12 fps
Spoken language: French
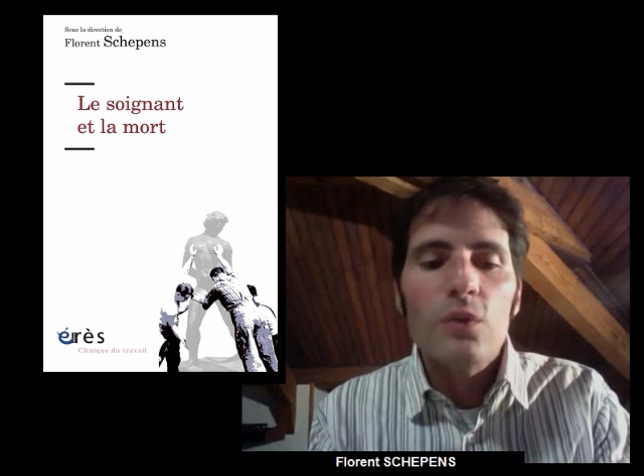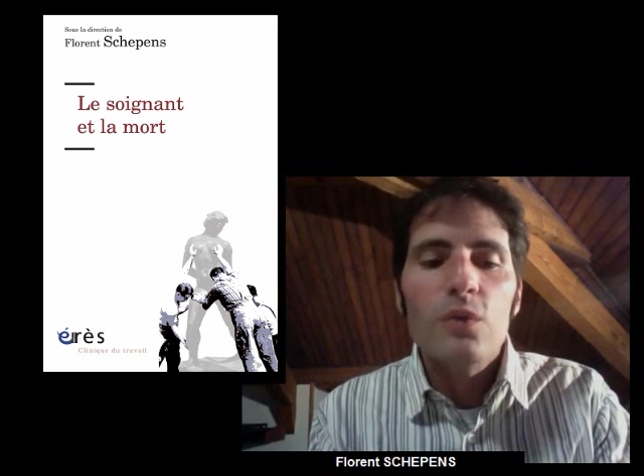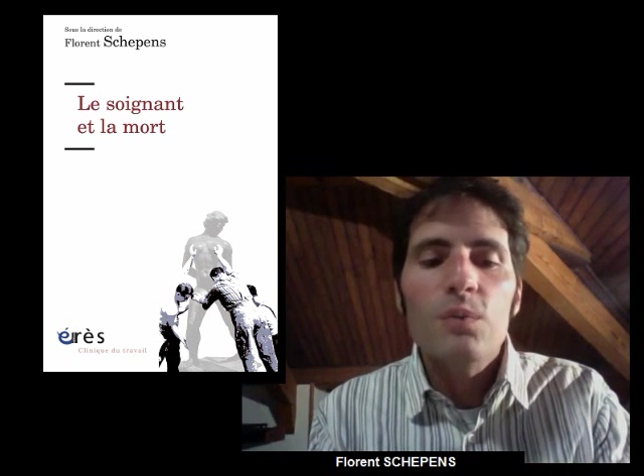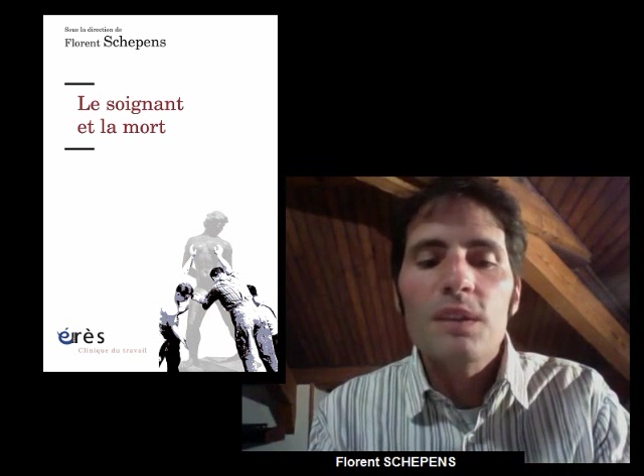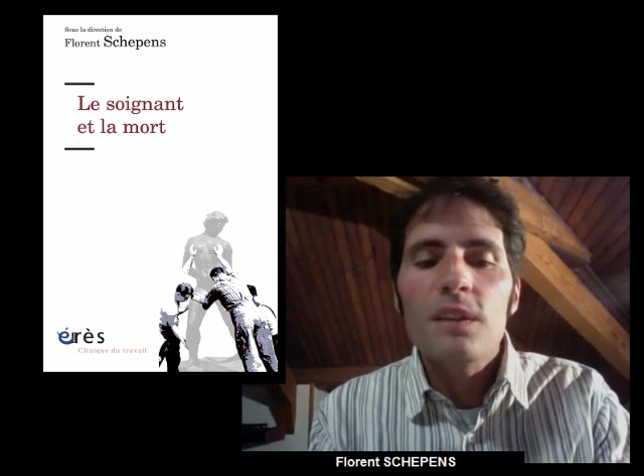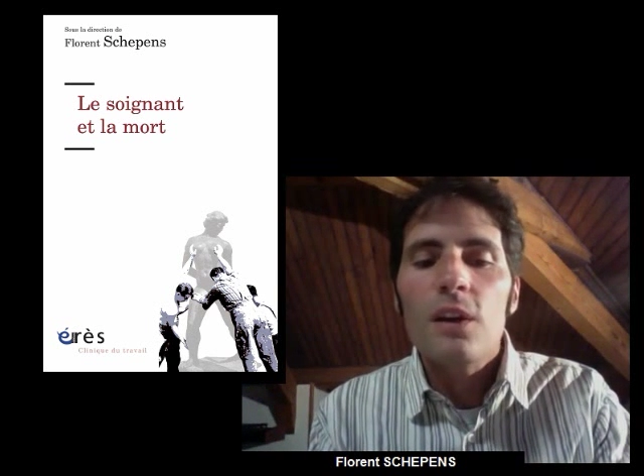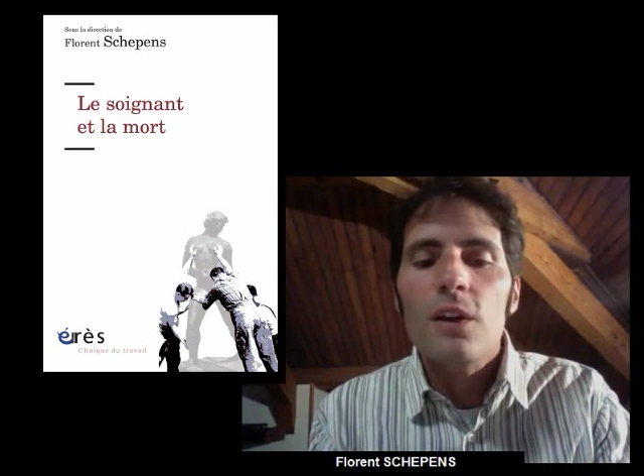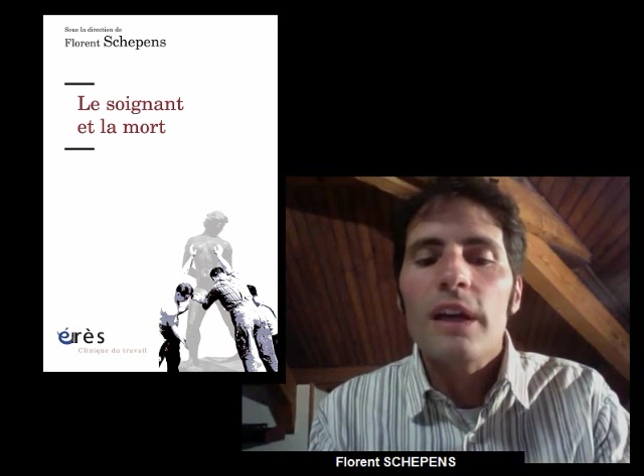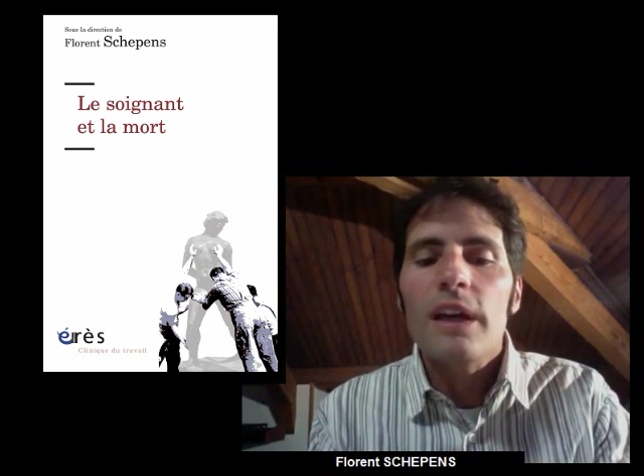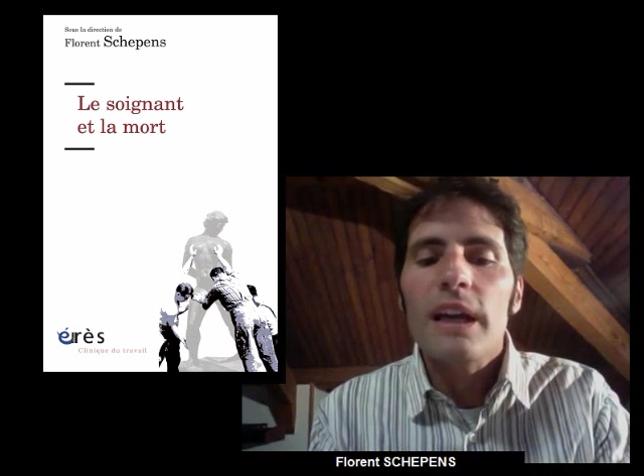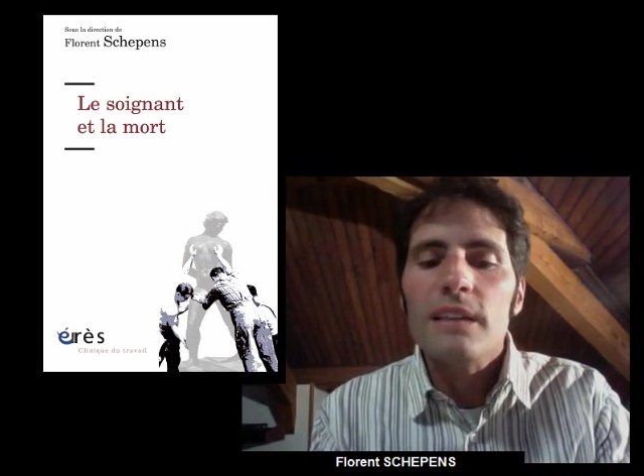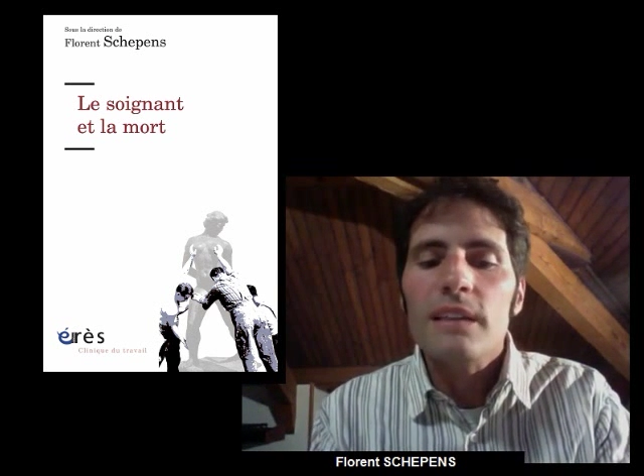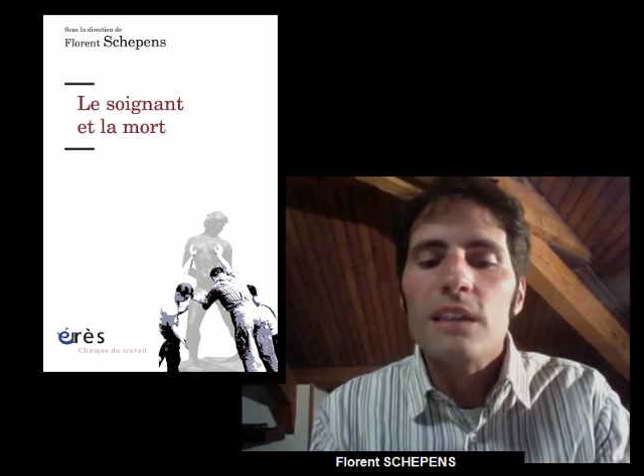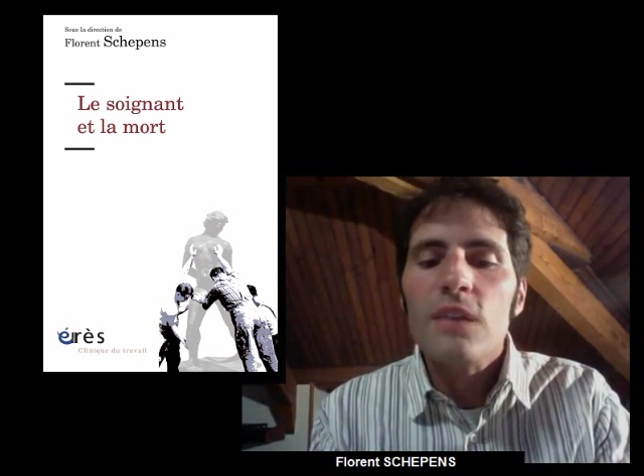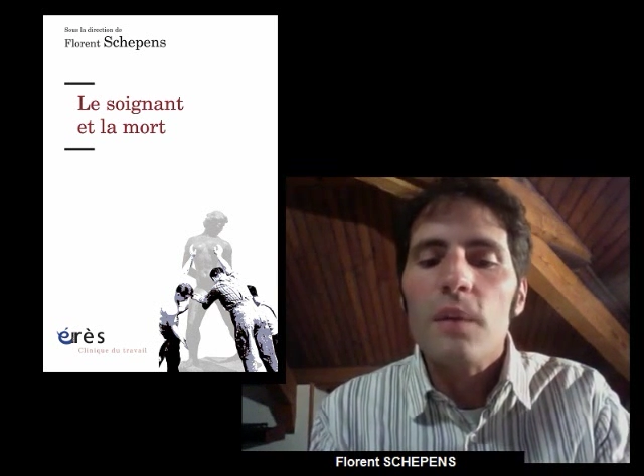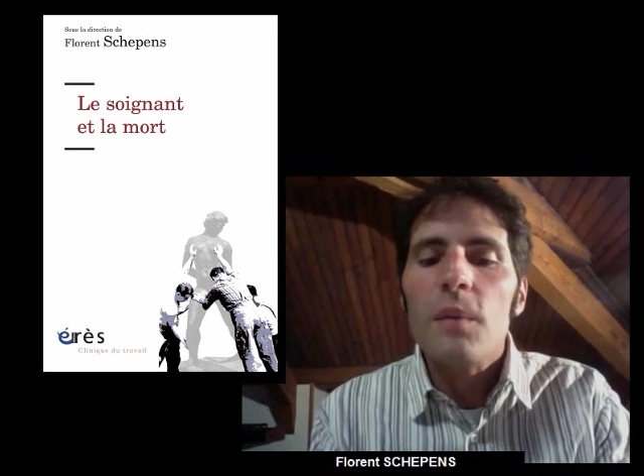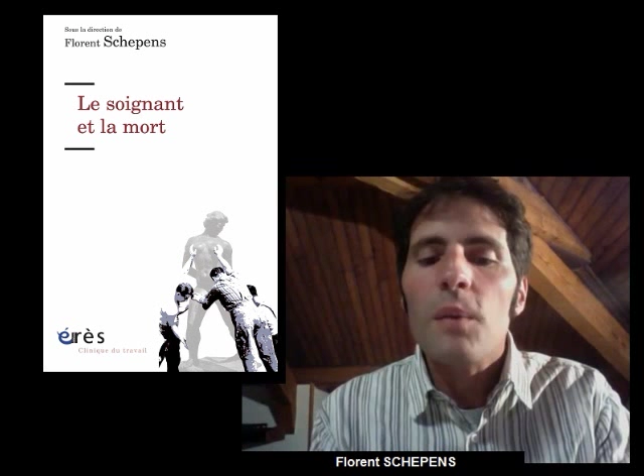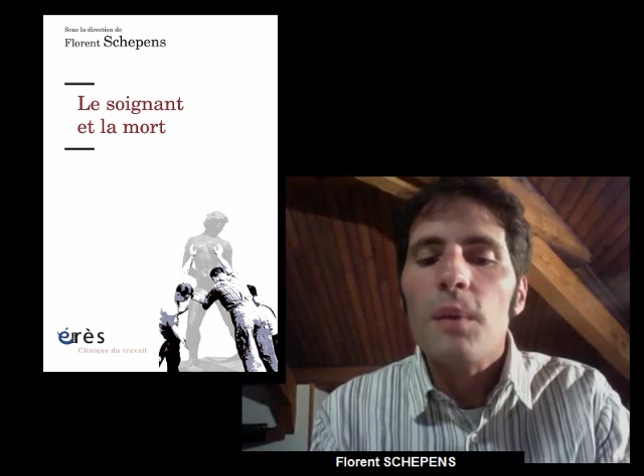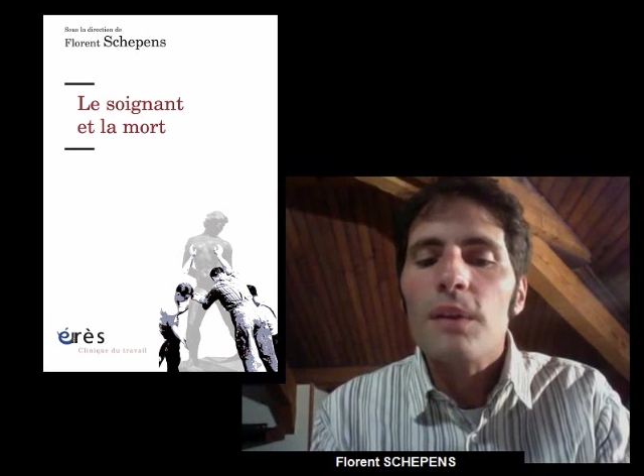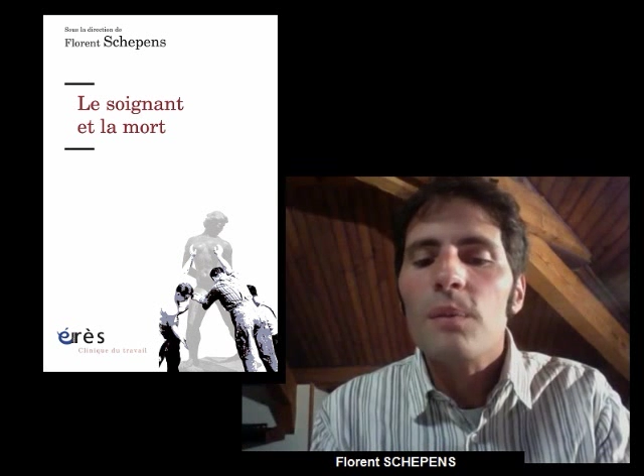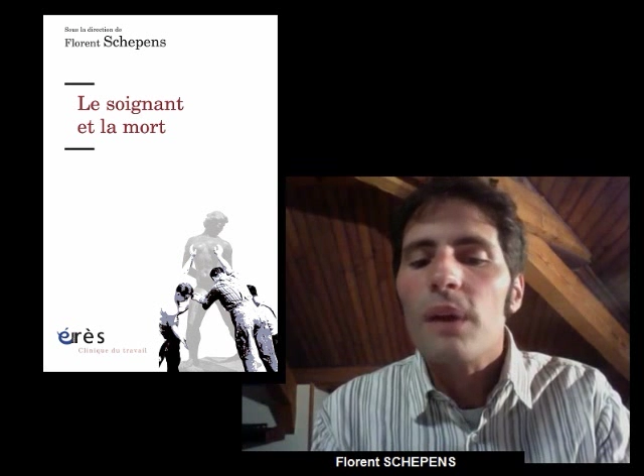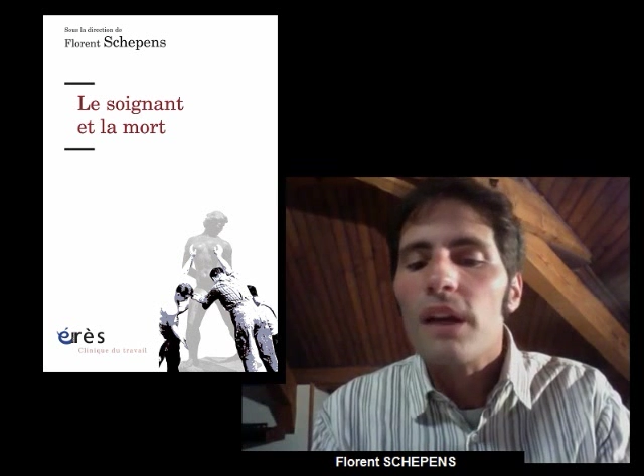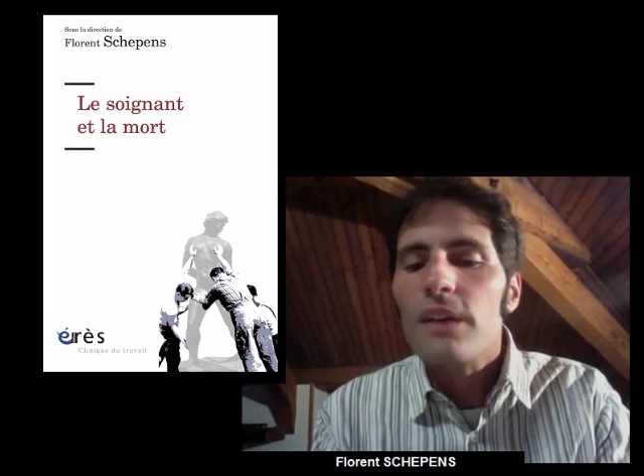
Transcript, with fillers: du psychologue à la sage-femme en passant